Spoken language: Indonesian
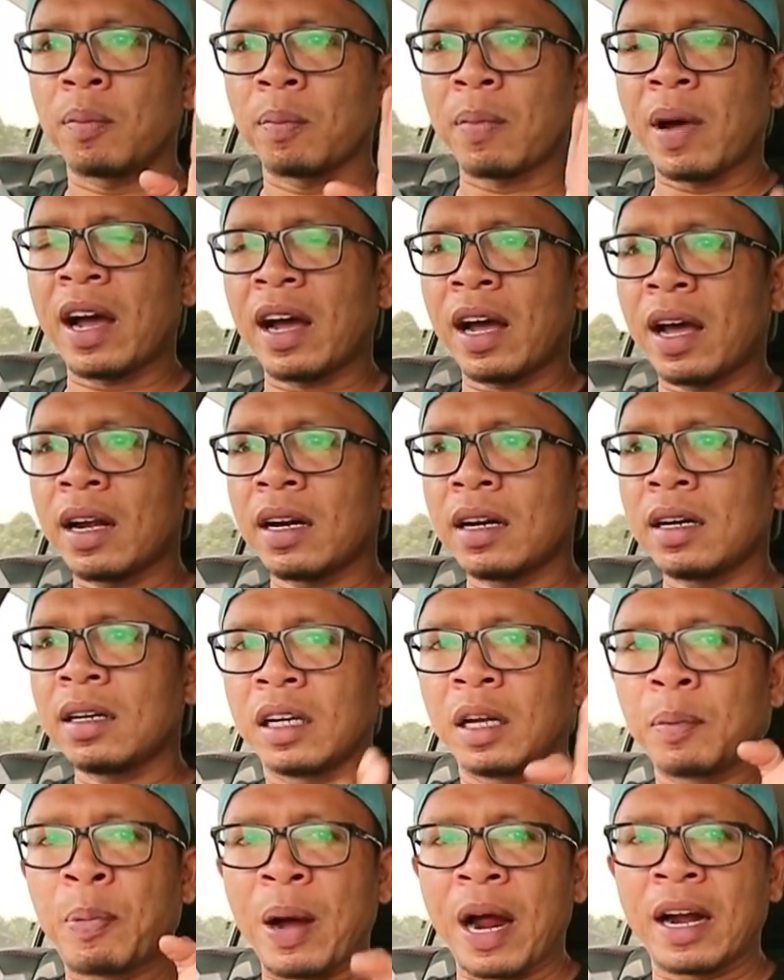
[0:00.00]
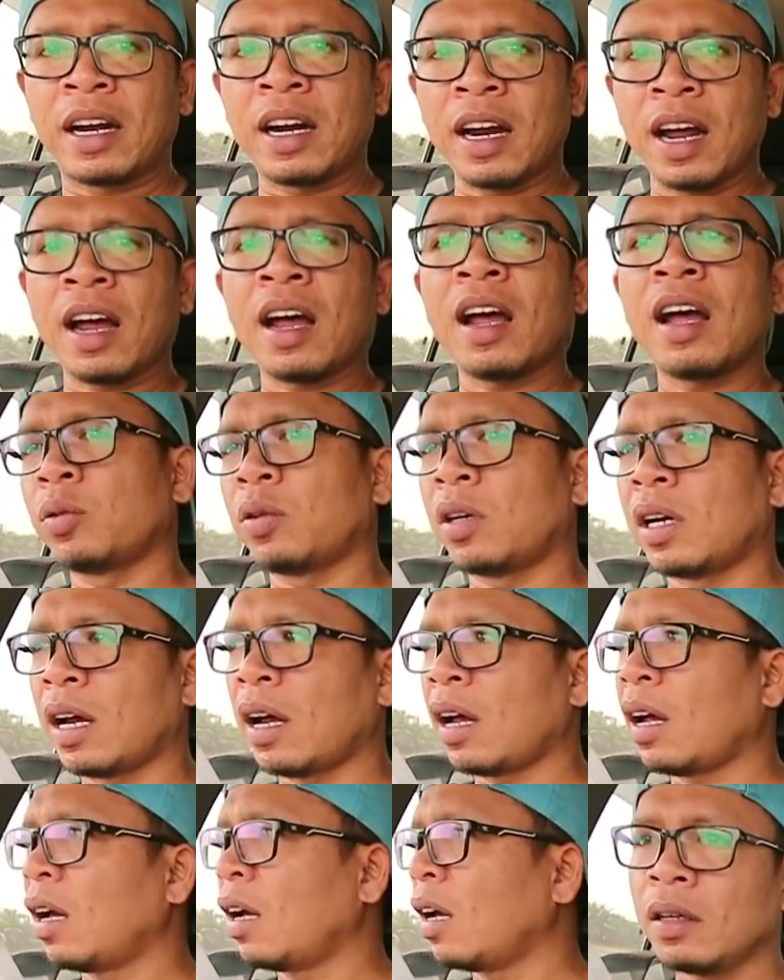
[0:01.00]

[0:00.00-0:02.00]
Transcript: mangan, ibadah sudah.